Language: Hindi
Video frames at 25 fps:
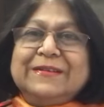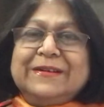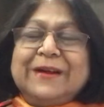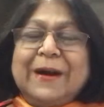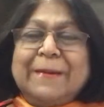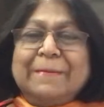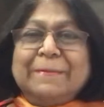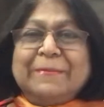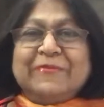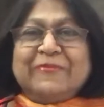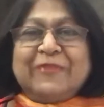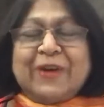
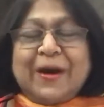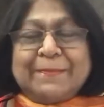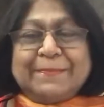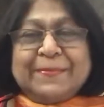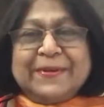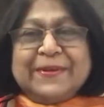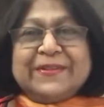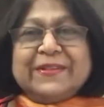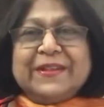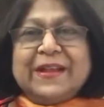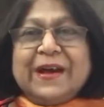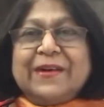हम
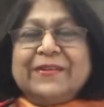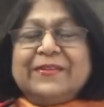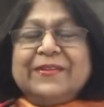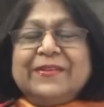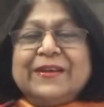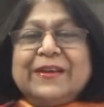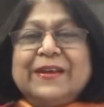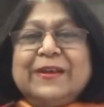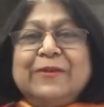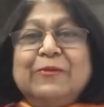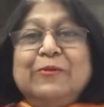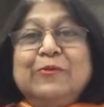वापस ला
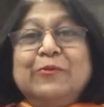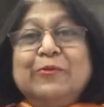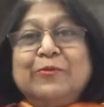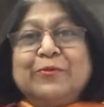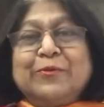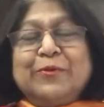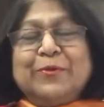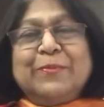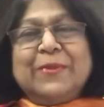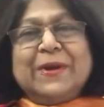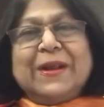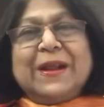सकें उन लोगों
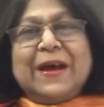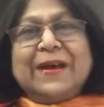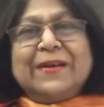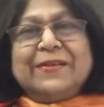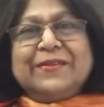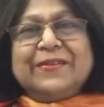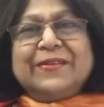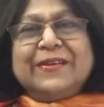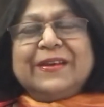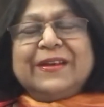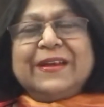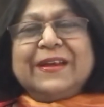को मना
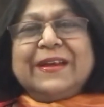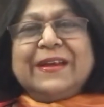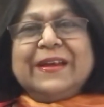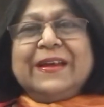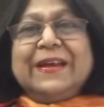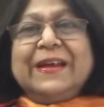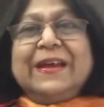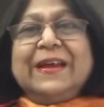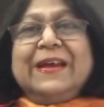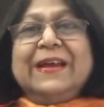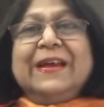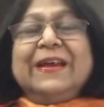सकें
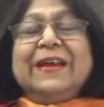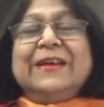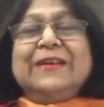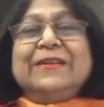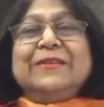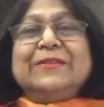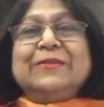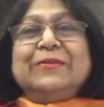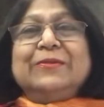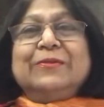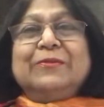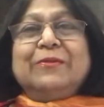
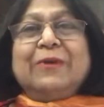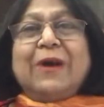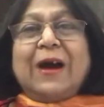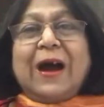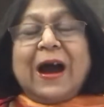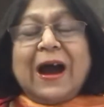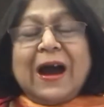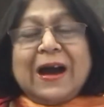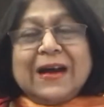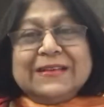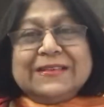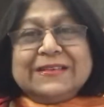तो
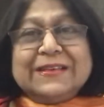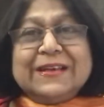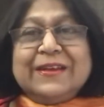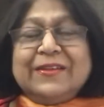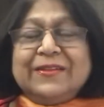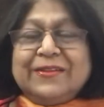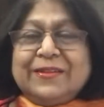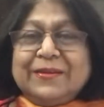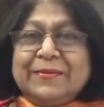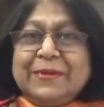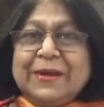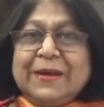आज के
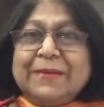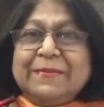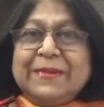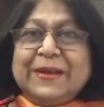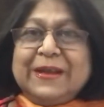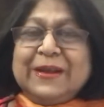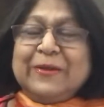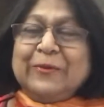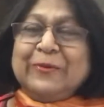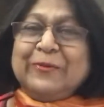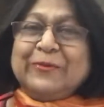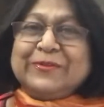समय में
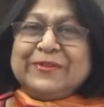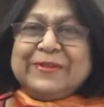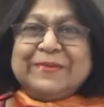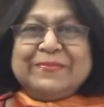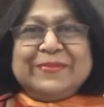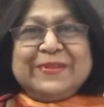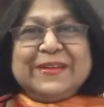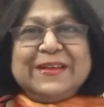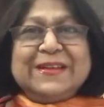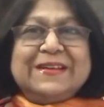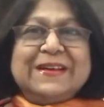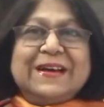लोग
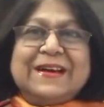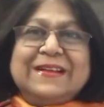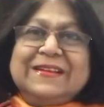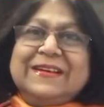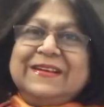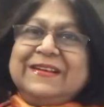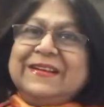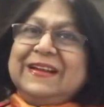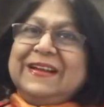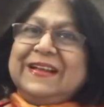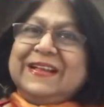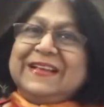सबसे ज़्यादा
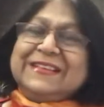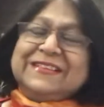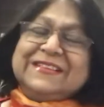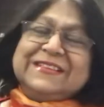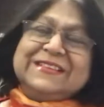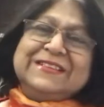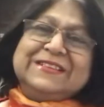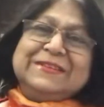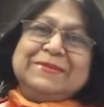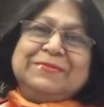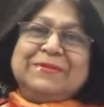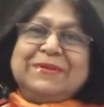
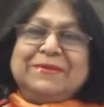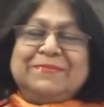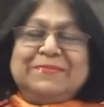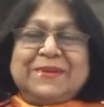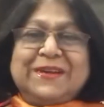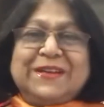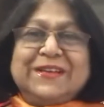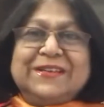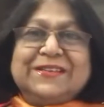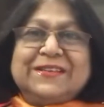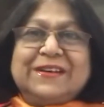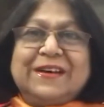रिलेशनशिप से
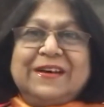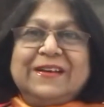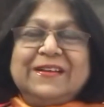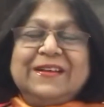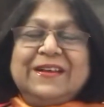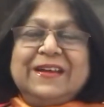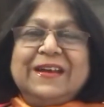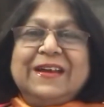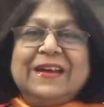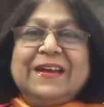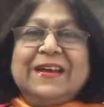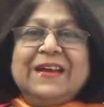परेशान
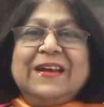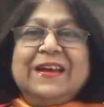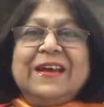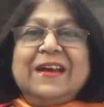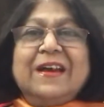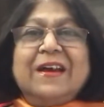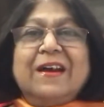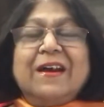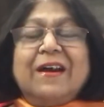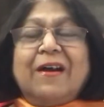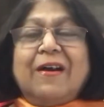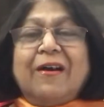हैं
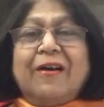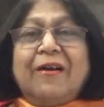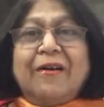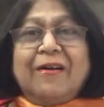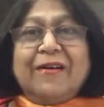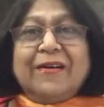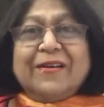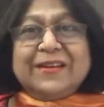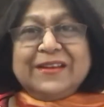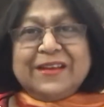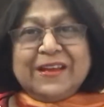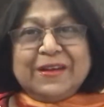
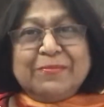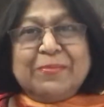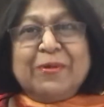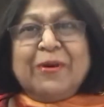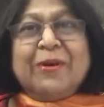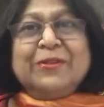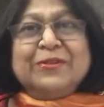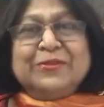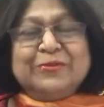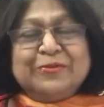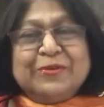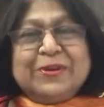और ये बहुत
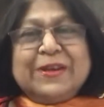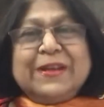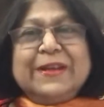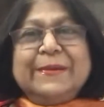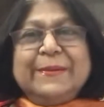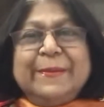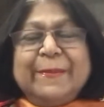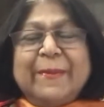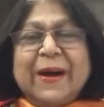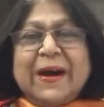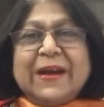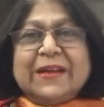दुख की
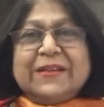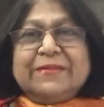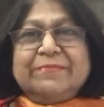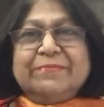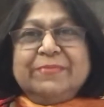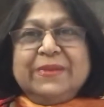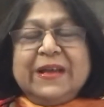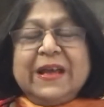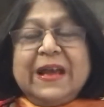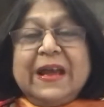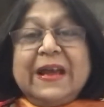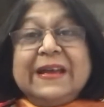बात
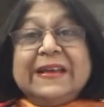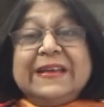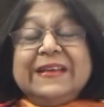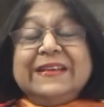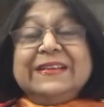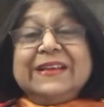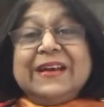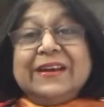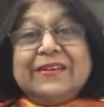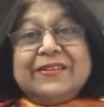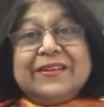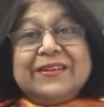भी है कि
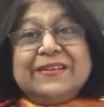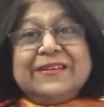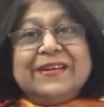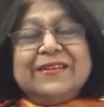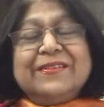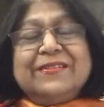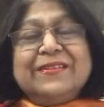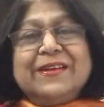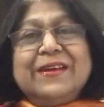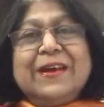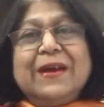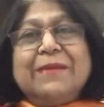जैसा
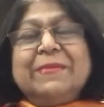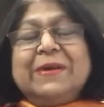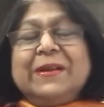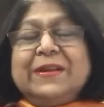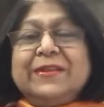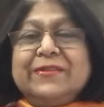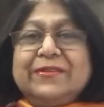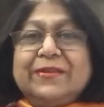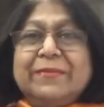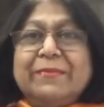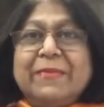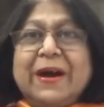जैसे हमारे
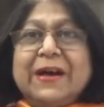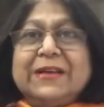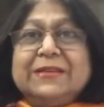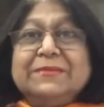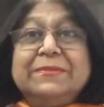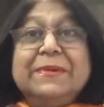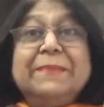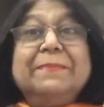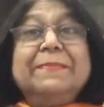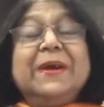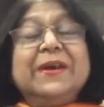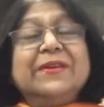समाज
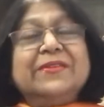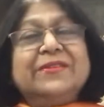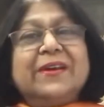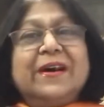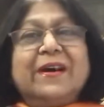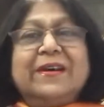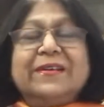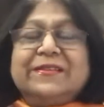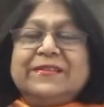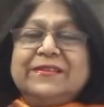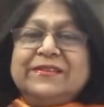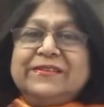में पैसा
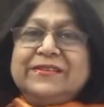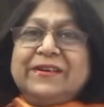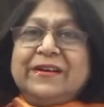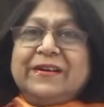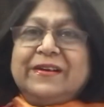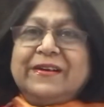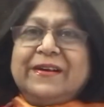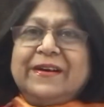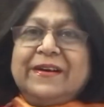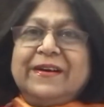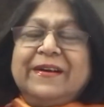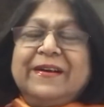आता जा
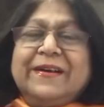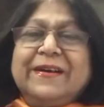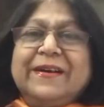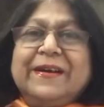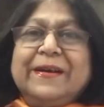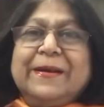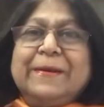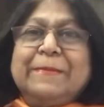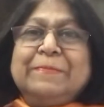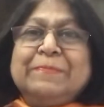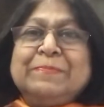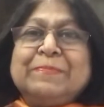रहा
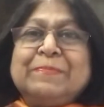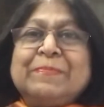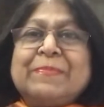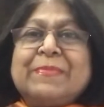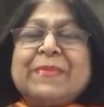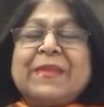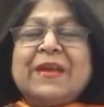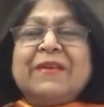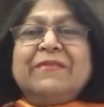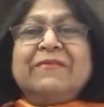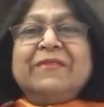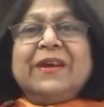है
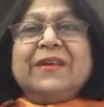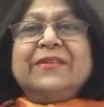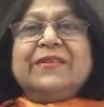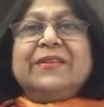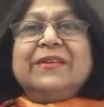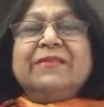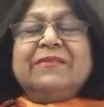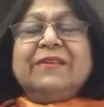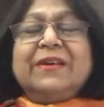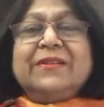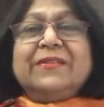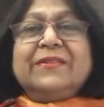वैसे
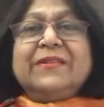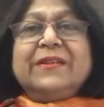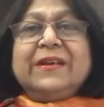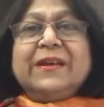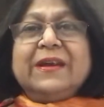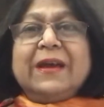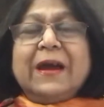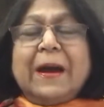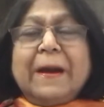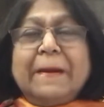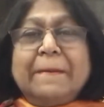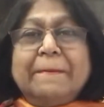वैसे
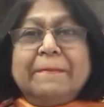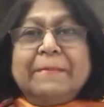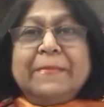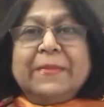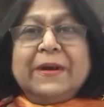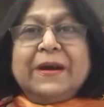हम